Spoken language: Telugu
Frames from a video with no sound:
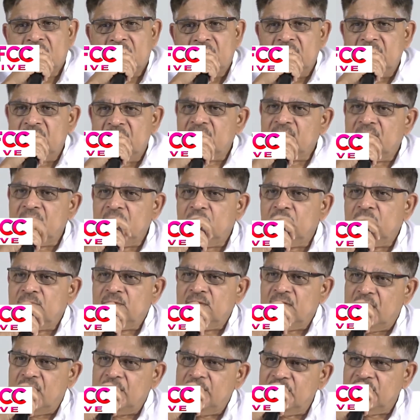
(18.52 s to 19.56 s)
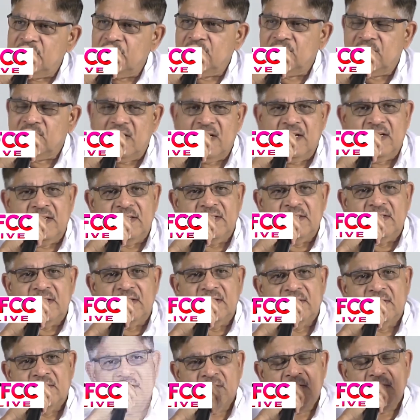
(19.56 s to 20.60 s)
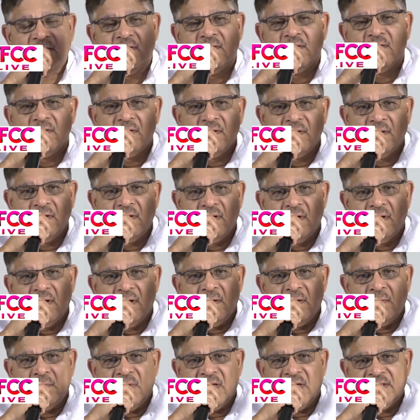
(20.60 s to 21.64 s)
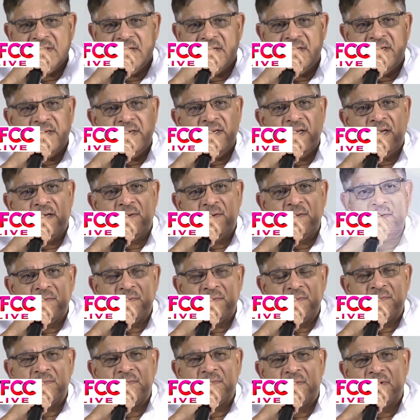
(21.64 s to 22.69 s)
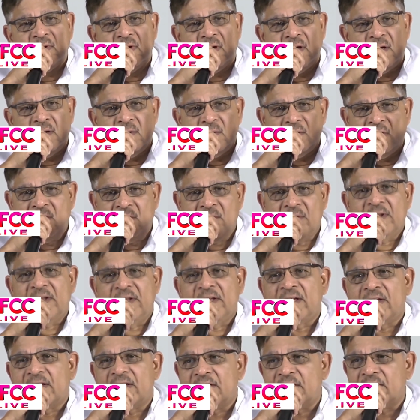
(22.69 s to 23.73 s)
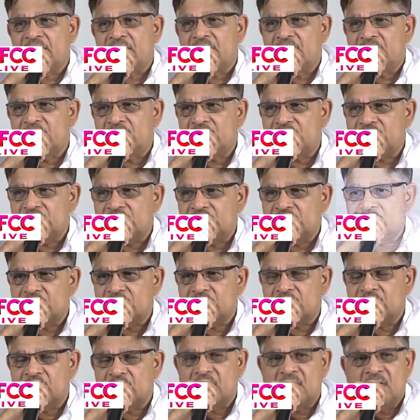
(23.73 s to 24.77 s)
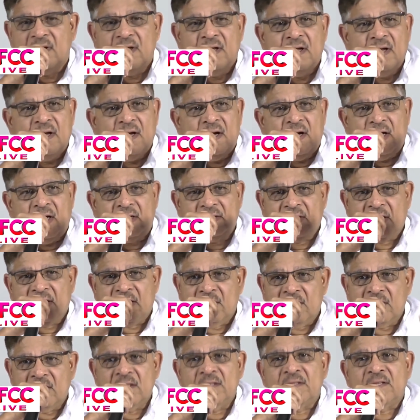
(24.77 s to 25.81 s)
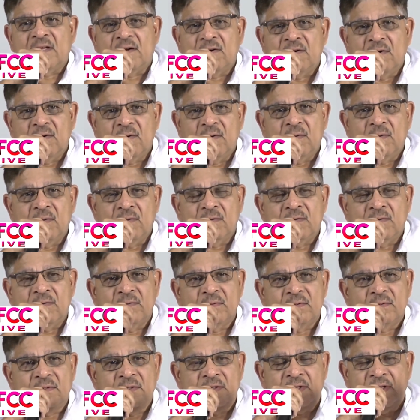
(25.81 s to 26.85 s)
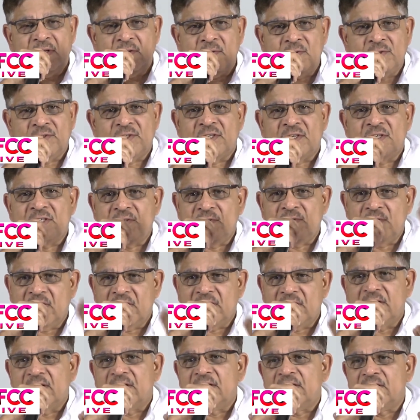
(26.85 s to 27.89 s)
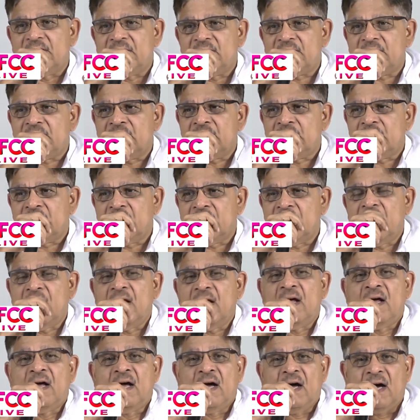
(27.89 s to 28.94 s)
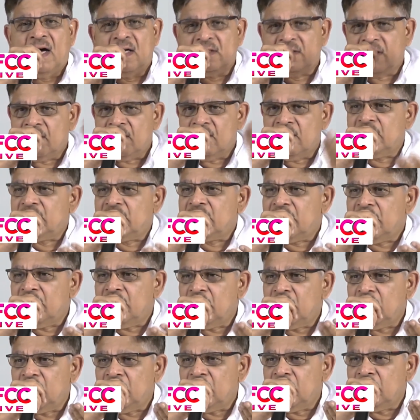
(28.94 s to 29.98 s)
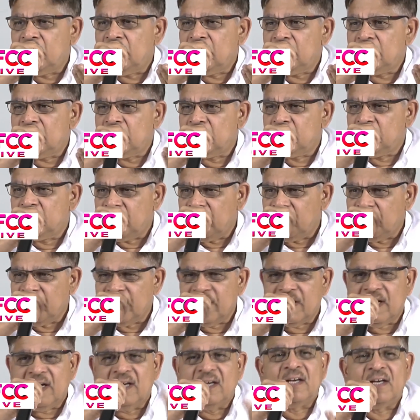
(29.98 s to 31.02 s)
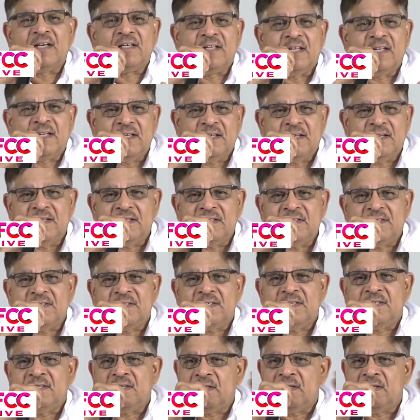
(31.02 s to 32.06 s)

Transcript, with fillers: ఇండస్ట్రీకి వచ్చి నలభై సంవత్సరాలు అయింది మా తండ్రి గారు అల్లు రామలయ్య గారి దగ్గర నుంచి ఆ తర్వాత తరంలో నేను చిరంజీవి గారి దగ్గర నుంచి ఆ తర్వాత తరంలో పవన్ కళ్యాణ్ దగ్గర నుంచి